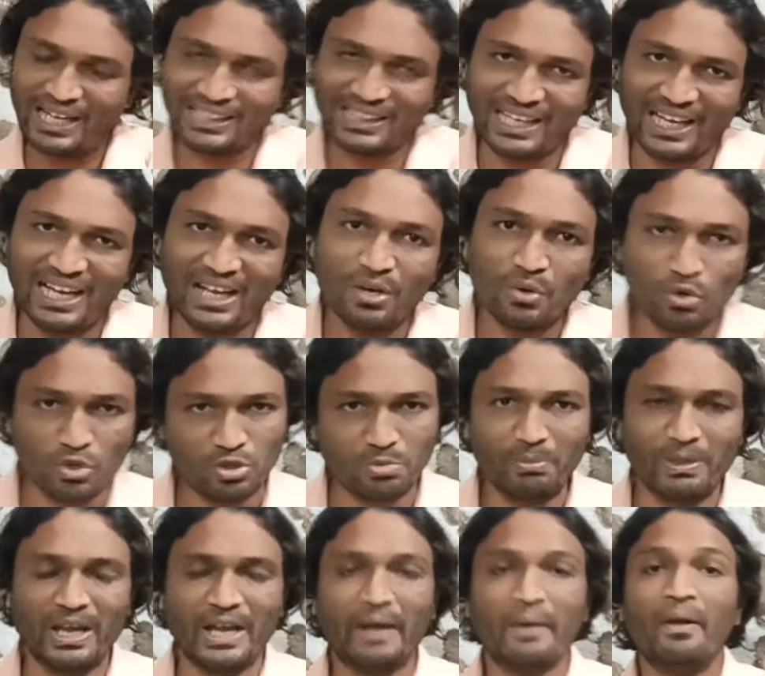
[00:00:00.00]
था
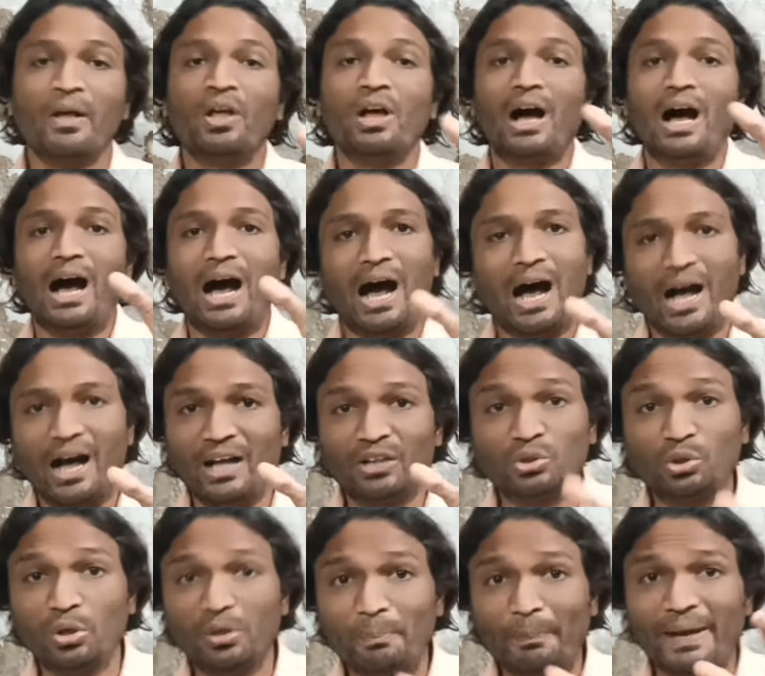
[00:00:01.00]
उसमें आ,
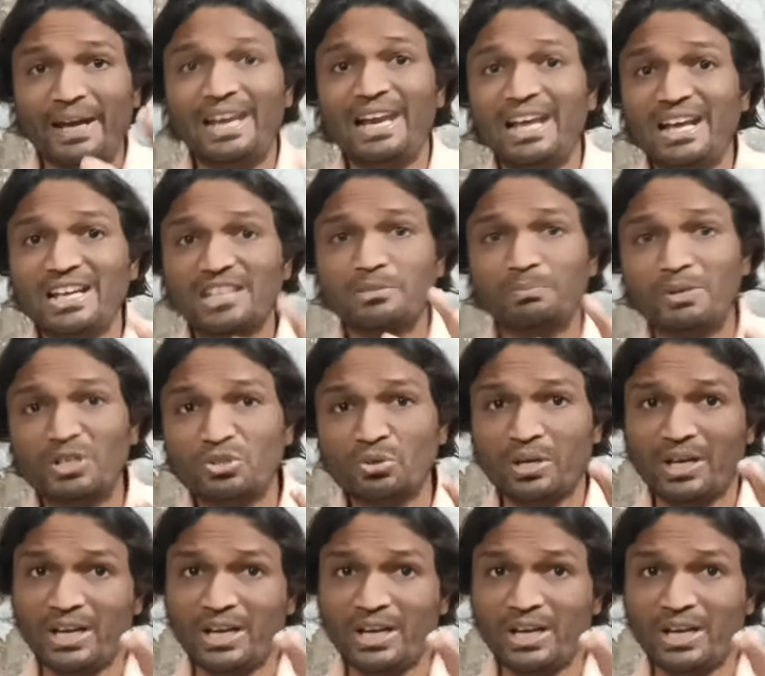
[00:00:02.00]
तो पहले इसमें जो है